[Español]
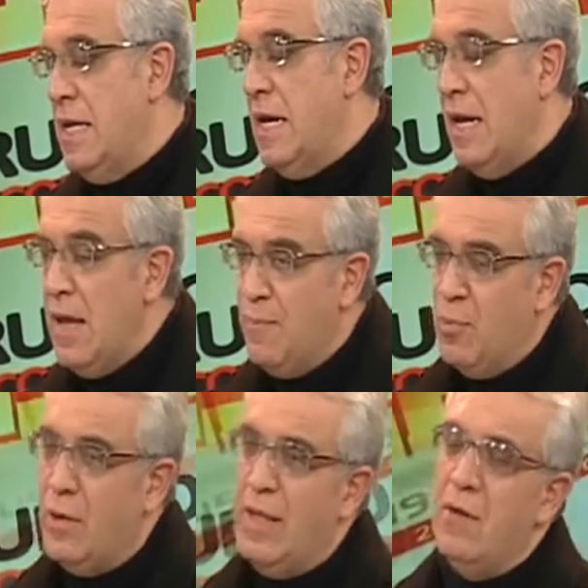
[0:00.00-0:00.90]
Y el
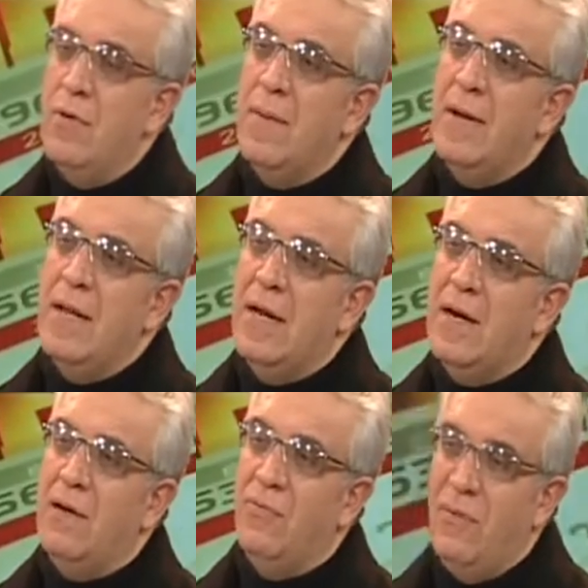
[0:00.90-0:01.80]
EPU que de alguna
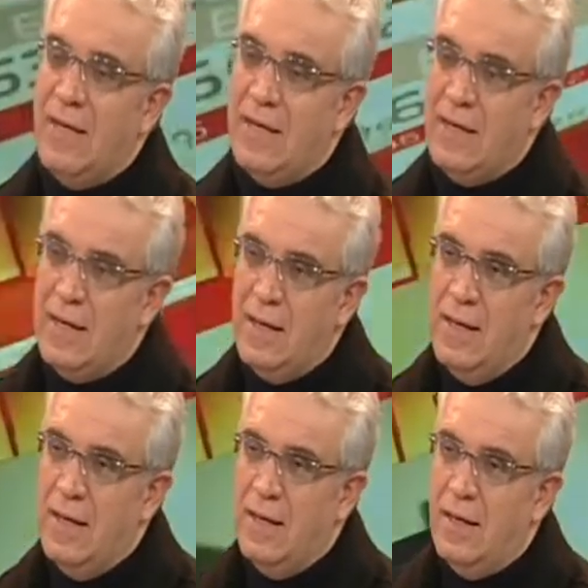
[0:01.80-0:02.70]
manera refleja
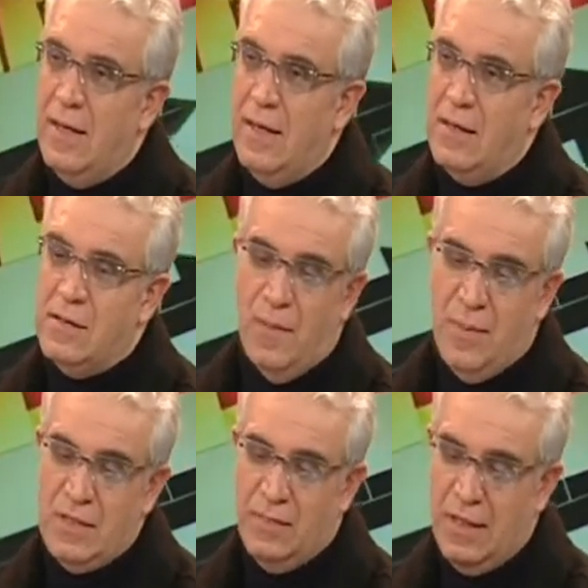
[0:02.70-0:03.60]
eh, estas
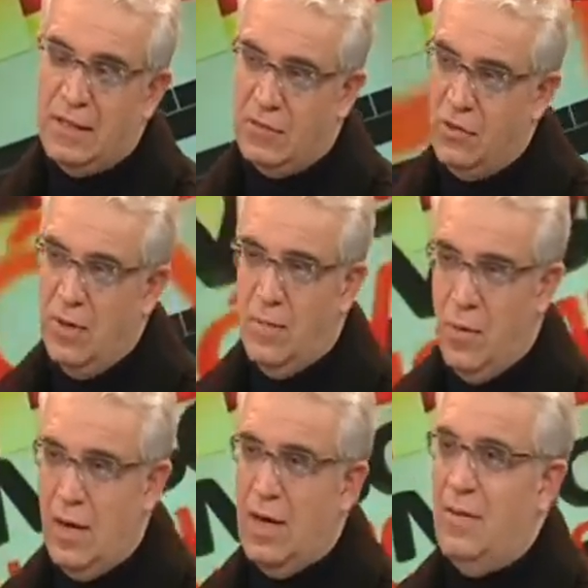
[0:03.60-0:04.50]
principales acciones
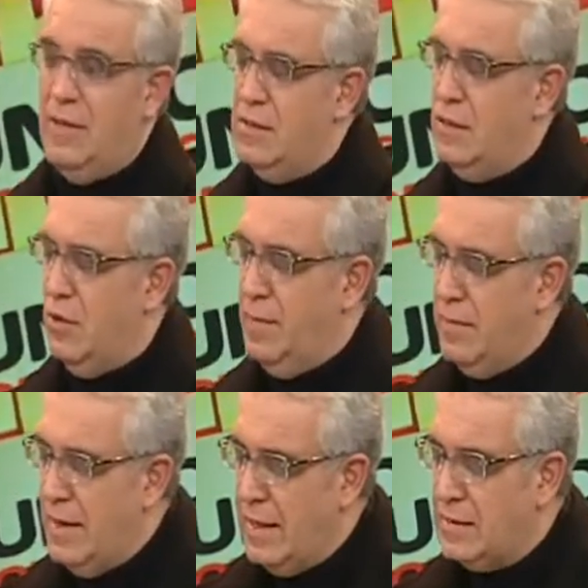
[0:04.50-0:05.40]
peruanas, las 25
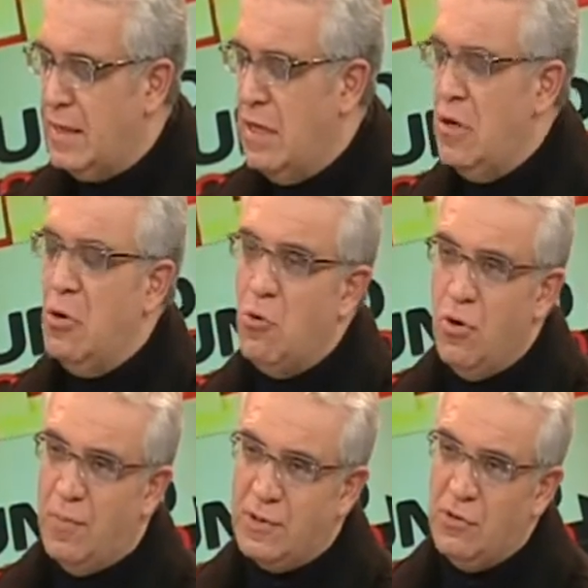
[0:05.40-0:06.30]
primeras,
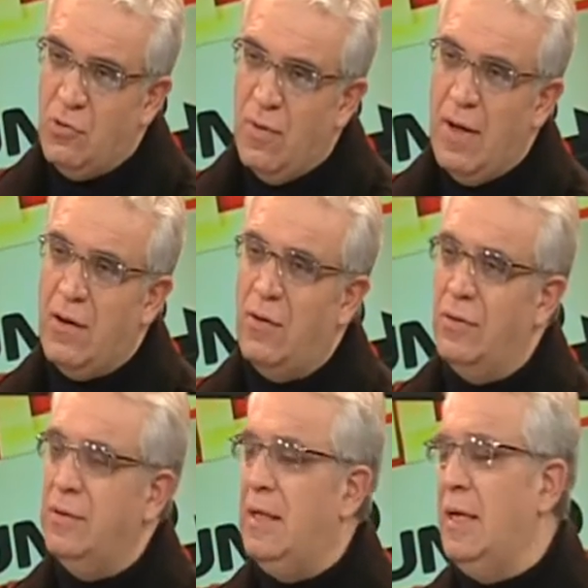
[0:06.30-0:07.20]
1%
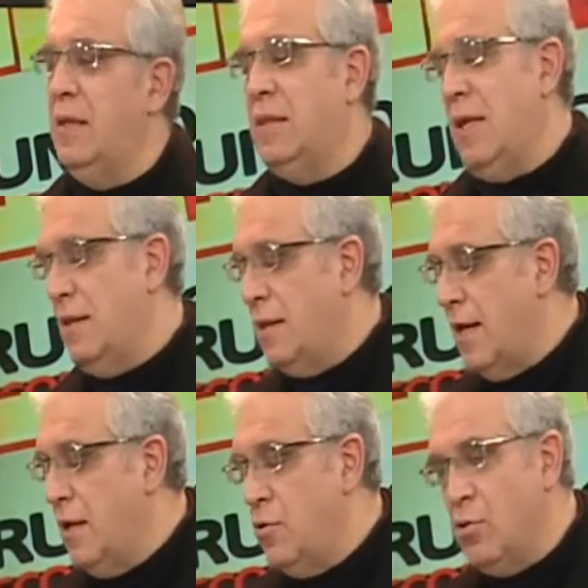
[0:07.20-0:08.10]
abajo de
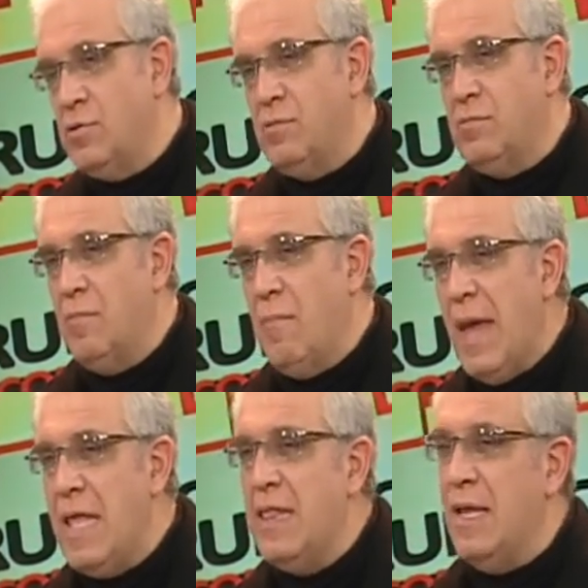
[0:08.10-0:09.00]

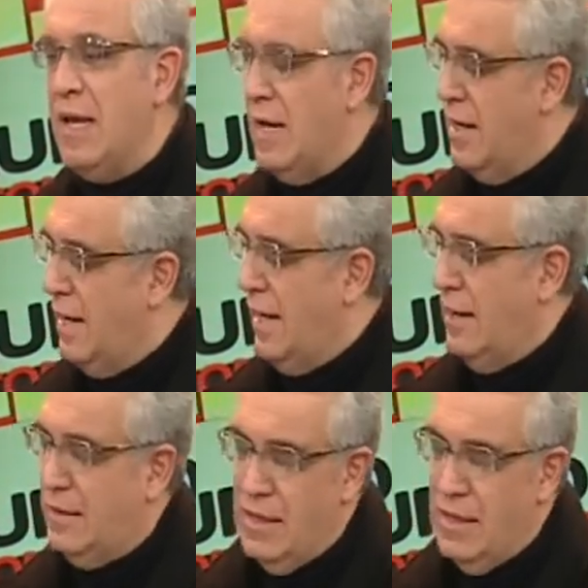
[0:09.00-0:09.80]
32.20 a